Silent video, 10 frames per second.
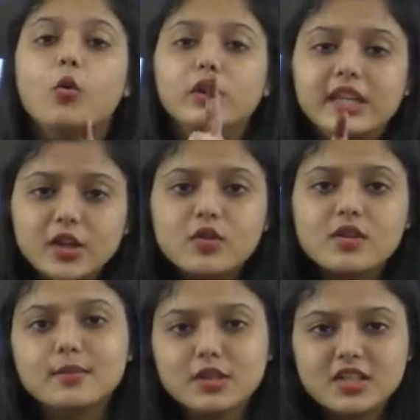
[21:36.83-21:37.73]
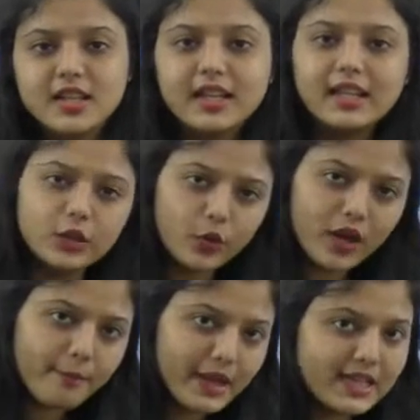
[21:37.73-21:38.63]
उन्हीं को समझने के लिए
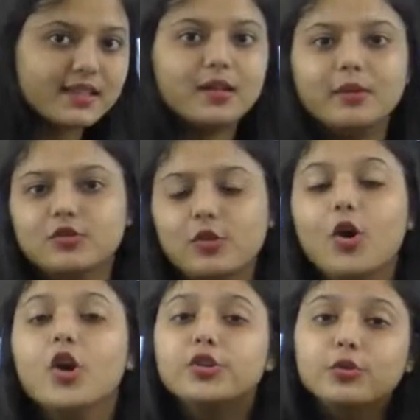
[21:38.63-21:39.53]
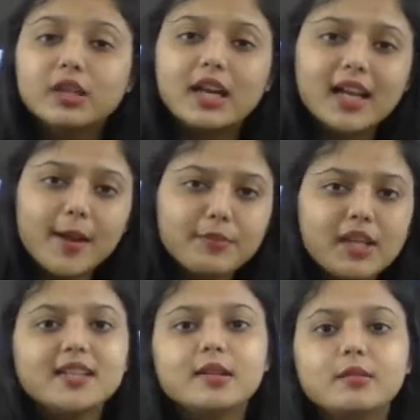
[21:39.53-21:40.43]
थोड़ा बेस समझ लो क्योंकि अगर
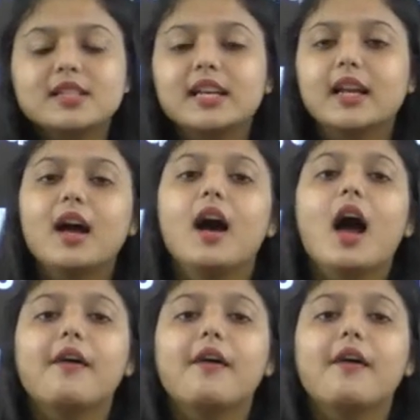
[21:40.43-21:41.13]
आपने ये समझ लिया ना